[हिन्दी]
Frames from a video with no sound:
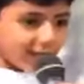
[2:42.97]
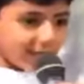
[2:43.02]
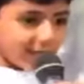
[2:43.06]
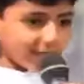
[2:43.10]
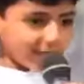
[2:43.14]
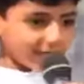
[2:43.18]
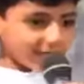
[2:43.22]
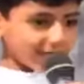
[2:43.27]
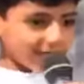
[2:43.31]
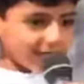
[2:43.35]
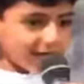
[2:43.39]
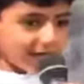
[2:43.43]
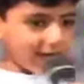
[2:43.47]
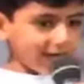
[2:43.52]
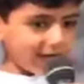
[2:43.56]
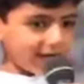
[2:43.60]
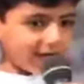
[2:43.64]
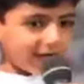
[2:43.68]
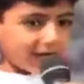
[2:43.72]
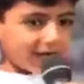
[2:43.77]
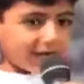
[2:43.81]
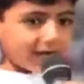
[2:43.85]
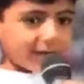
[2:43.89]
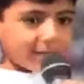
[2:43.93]

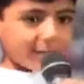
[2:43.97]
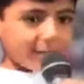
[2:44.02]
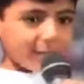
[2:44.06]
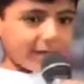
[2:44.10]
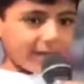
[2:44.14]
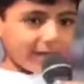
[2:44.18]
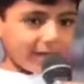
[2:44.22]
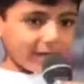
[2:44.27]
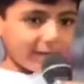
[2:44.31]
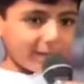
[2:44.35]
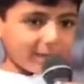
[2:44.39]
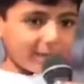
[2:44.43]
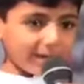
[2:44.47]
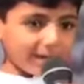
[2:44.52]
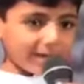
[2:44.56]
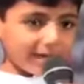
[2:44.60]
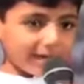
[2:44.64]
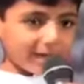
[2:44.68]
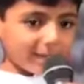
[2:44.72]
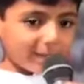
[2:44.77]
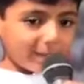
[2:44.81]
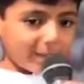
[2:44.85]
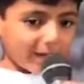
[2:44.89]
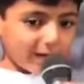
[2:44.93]
नमस्कार मेरे
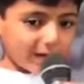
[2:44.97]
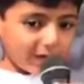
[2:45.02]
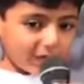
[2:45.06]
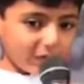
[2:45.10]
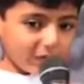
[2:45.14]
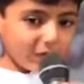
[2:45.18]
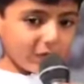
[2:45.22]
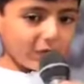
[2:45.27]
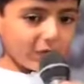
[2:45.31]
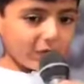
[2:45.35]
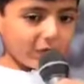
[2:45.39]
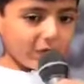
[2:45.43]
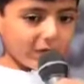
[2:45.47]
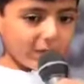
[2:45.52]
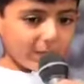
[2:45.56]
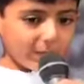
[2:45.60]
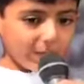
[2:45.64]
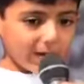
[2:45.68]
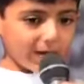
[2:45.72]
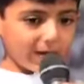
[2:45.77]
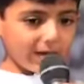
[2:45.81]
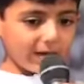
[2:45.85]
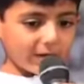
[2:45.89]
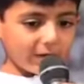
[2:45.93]
प्यारे भाइयों और
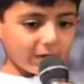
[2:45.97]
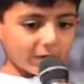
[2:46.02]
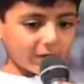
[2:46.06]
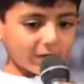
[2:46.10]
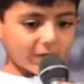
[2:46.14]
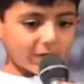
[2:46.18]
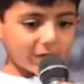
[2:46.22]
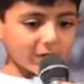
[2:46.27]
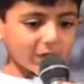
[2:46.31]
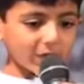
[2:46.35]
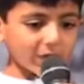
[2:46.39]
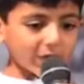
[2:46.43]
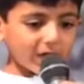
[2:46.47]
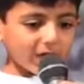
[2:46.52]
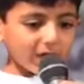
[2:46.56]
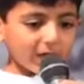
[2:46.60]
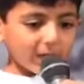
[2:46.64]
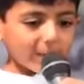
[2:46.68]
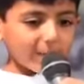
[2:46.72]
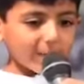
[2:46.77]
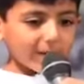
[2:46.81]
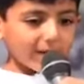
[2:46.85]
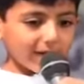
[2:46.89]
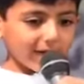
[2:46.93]
बहनों को
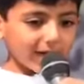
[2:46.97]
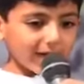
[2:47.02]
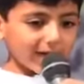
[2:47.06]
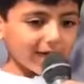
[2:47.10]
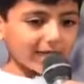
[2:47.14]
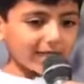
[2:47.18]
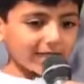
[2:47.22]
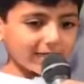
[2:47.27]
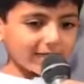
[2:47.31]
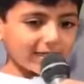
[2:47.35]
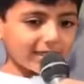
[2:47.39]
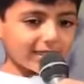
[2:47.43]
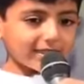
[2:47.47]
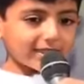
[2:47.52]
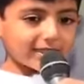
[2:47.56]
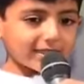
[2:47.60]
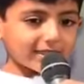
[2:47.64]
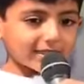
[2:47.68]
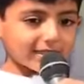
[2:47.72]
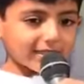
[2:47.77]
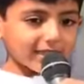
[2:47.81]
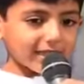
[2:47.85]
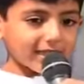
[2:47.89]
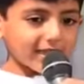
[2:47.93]
मंगाणी
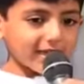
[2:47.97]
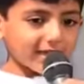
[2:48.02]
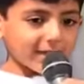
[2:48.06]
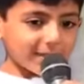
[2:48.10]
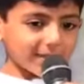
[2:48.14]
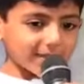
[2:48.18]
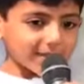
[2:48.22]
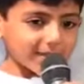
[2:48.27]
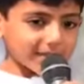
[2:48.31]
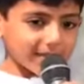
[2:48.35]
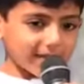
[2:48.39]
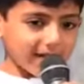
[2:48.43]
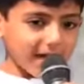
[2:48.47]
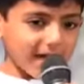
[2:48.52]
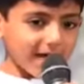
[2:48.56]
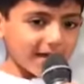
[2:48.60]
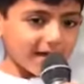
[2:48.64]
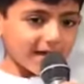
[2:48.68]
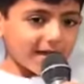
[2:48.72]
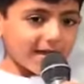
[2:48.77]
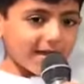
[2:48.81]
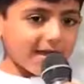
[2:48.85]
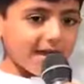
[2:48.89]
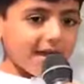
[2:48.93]
तेजस का
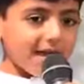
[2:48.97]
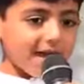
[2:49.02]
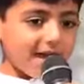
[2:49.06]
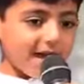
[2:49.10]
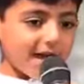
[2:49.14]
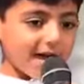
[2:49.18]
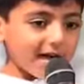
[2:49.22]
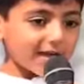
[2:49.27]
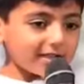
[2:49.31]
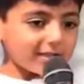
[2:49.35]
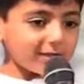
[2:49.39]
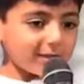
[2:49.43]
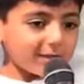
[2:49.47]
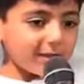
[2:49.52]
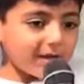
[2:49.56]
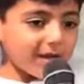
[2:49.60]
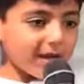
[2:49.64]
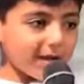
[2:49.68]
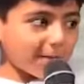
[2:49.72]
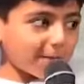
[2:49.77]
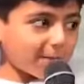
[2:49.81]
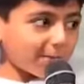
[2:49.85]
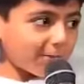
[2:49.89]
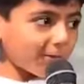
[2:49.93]
नमस्कार आज मैं
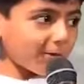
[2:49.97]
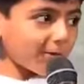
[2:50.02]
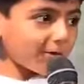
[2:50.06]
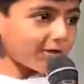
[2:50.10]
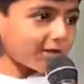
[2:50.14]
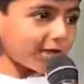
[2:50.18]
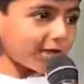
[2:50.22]
आपको